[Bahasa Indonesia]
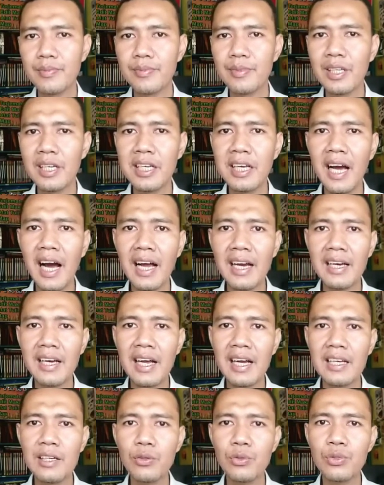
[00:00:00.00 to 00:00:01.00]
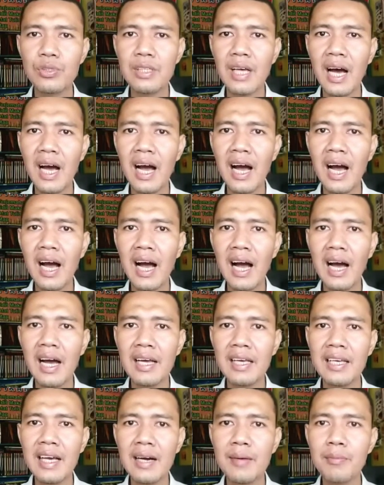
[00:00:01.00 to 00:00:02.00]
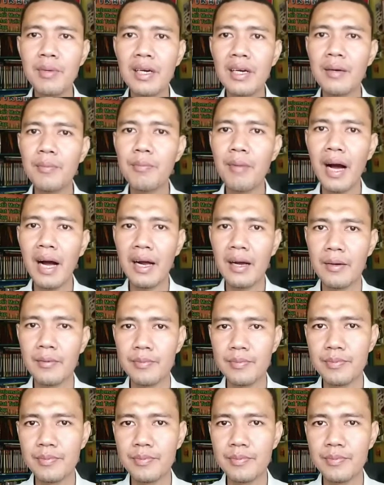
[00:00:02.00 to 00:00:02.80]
dilihat dari usaha yang berkembang